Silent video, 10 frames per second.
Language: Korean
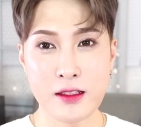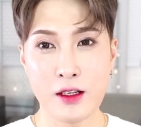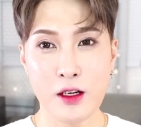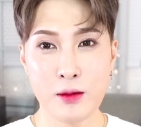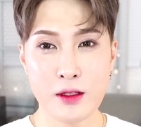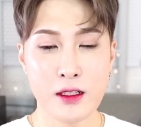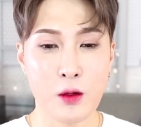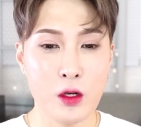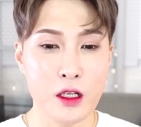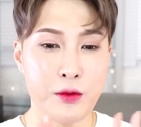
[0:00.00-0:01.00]
해서 여러분들
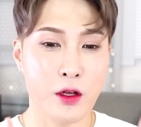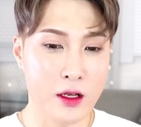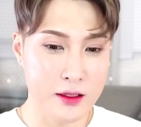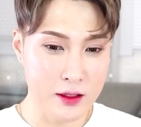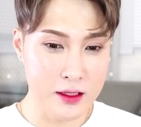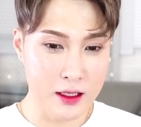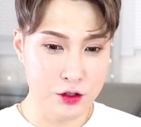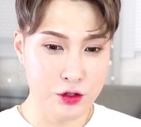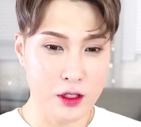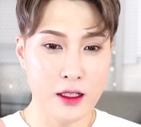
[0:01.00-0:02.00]
올리브영에서 제가
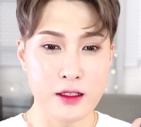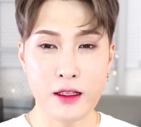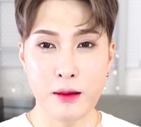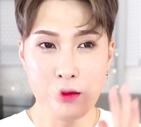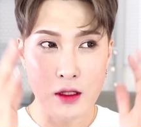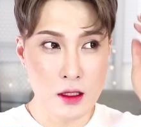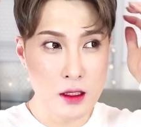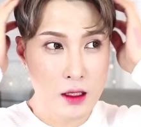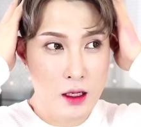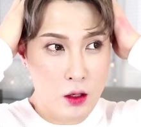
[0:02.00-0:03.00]
추천하는 템들